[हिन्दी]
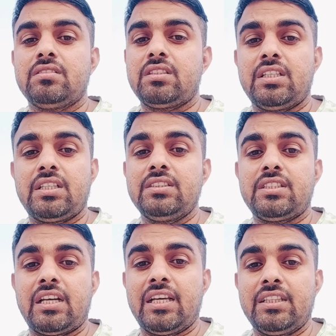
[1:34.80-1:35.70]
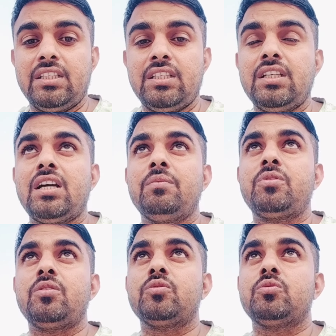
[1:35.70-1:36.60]
संगठन चलाते हैं
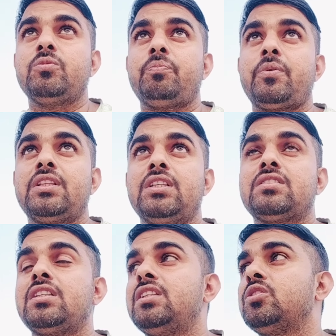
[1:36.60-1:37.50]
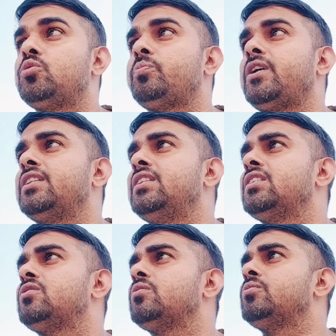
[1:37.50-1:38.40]
आपके उसमें प्रदेश अध्यक्ष
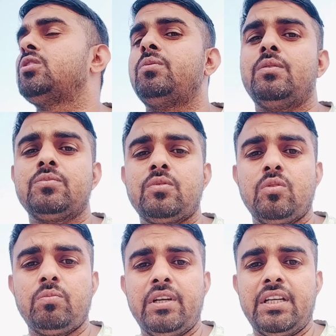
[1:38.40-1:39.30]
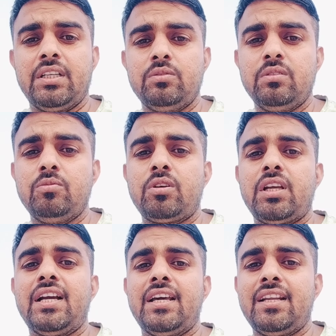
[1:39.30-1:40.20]
उपाध्यक्ष और तमाम लोग बैठे हुए हैं वो
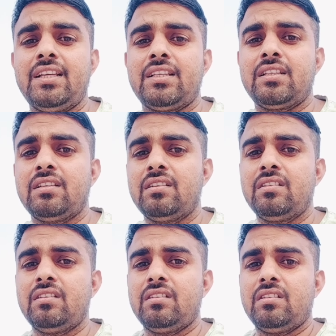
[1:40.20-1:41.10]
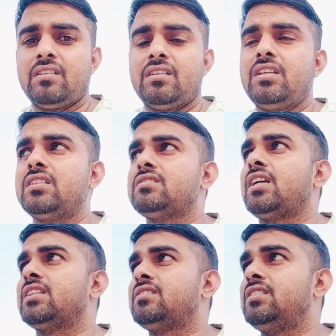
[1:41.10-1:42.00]
क्या कर रहे हैं एक
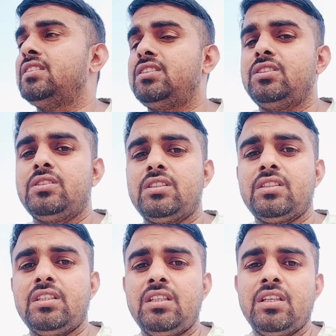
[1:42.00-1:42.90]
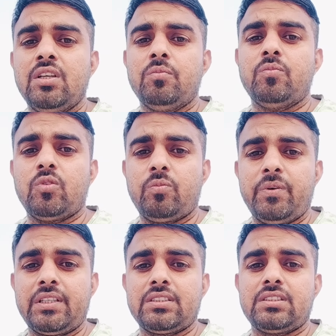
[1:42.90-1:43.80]
शास्त्री जी के मुँह
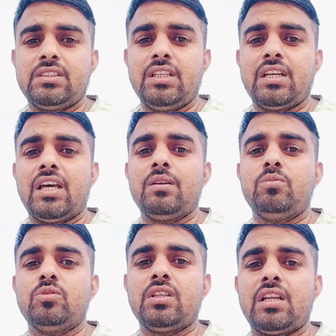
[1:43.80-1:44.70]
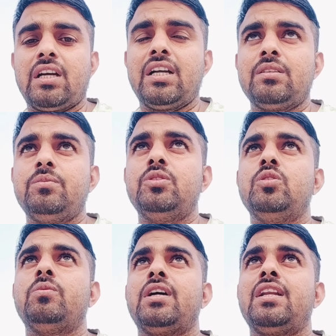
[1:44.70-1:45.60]
पे किसी ने लाल बोतल लगा के
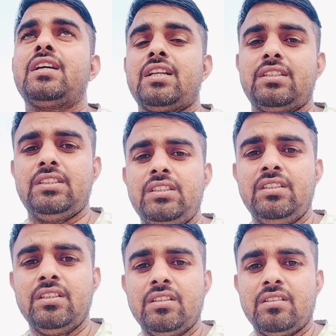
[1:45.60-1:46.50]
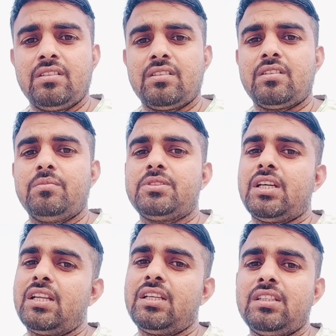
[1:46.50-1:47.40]
वीडियो वायरल कर दी और
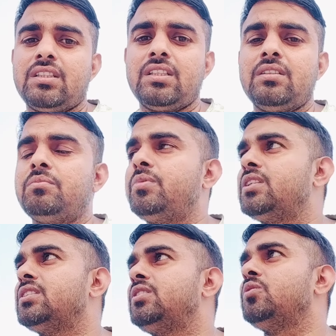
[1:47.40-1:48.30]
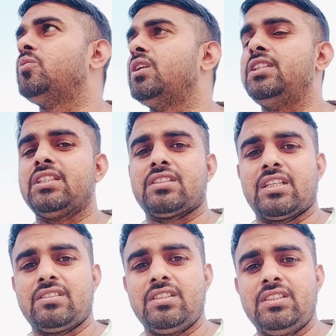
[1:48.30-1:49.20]
बेचारे की इतनी बेजती हो रही है
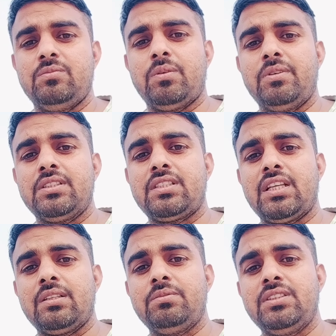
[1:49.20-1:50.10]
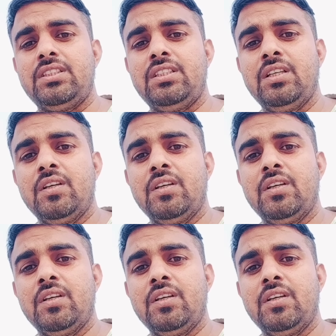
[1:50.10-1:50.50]
शास्त्री जी बबलेश यादव जी की